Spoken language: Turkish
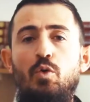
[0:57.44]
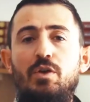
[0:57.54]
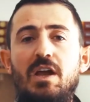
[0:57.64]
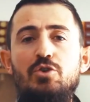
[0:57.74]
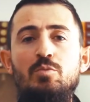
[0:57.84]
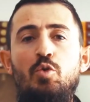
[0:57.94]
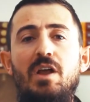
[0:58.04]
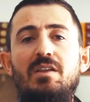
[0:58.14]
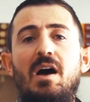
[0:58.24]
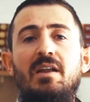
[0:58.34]
Türkiye
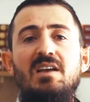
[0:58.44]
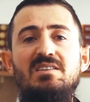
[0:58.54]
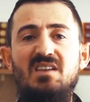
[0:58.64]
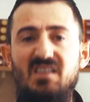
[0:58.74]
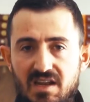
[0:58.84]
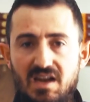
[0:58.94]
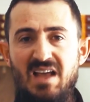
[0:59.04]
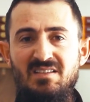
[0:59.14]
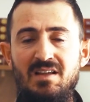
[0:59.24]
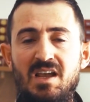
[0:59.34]
Cumhuriyeti Anayasası denilen